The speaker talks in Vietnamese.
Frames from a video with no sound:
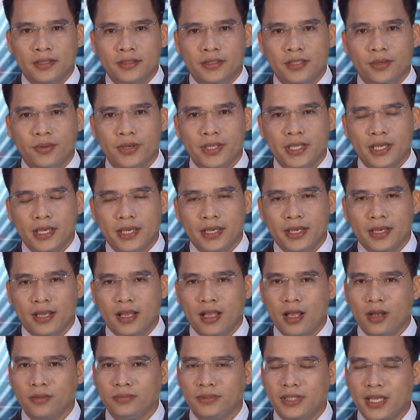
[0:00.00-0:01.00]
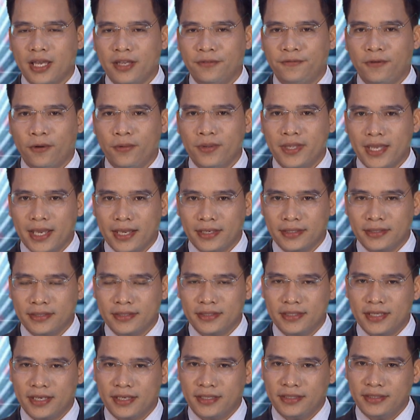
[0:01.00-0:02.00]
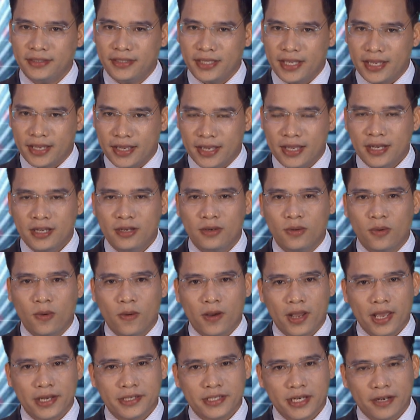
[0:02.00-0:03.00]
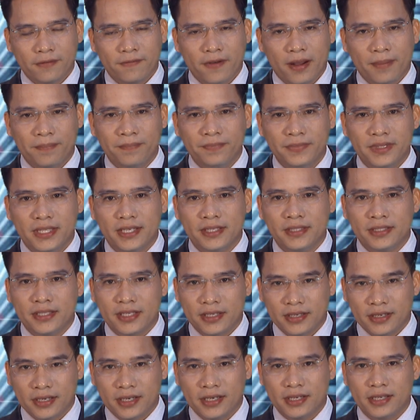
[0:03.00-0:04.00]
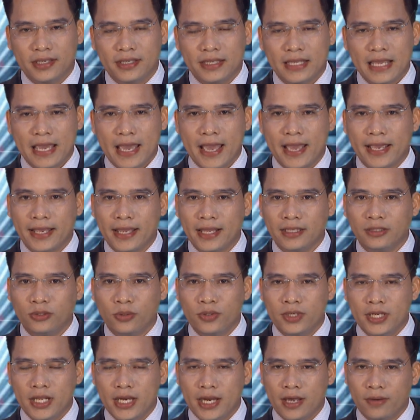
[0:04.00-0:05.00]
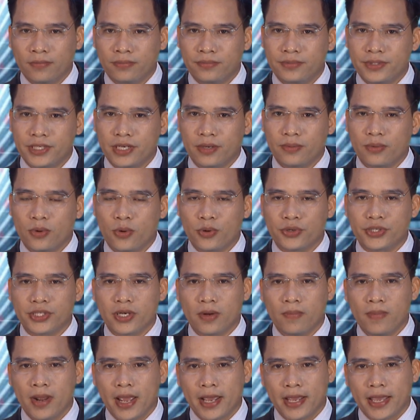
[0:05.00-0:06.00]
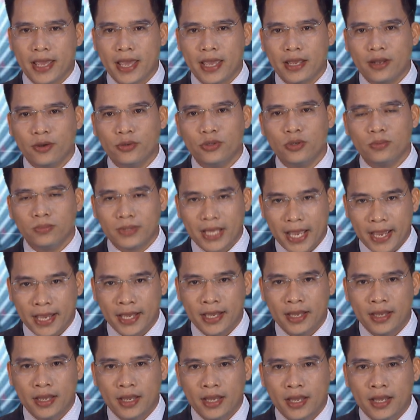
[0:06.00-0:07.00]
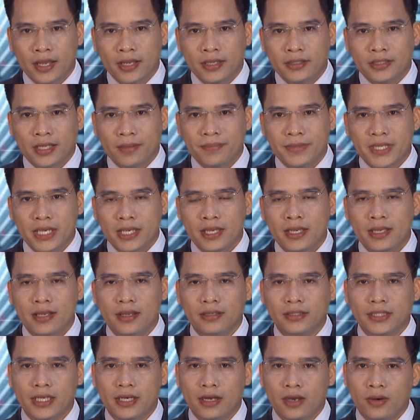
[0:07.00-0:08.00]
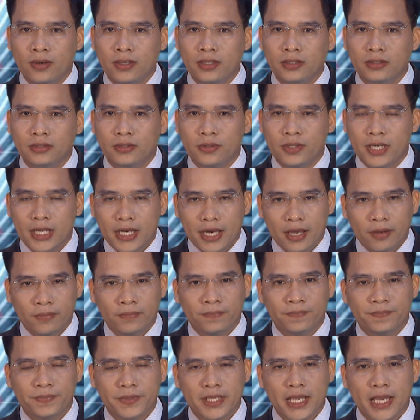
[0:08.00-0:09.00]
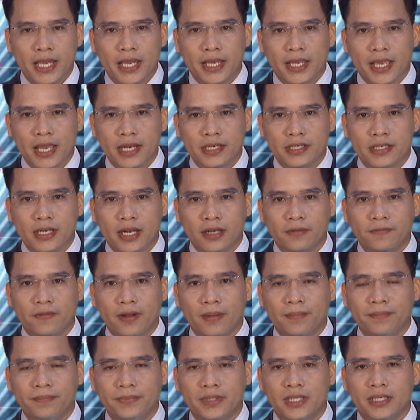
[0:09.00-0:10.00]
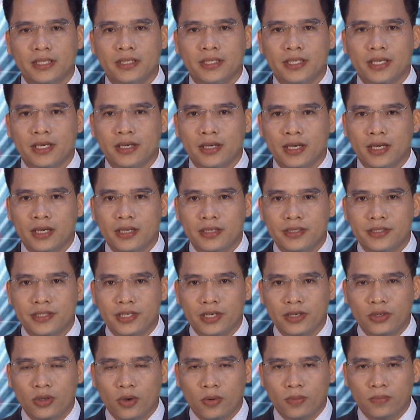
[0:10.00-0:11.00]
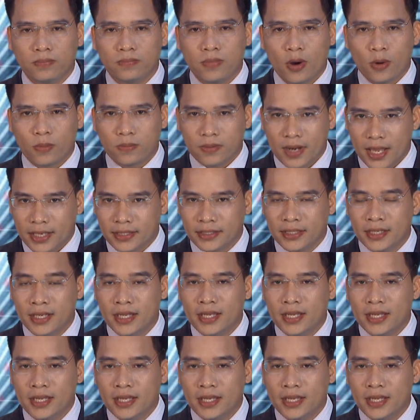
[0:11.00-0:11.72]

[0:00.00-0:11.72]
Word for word: Thưa quý vị, không thể phủ nhận những tiện ích của các sản phẩm từ nhựa và các túi ni lông trong cuộc sống hàng ngày của chúng ta. Thậm chí có thể nói túi ni lông và các sản phẩm từ nhựa sử dụng một lần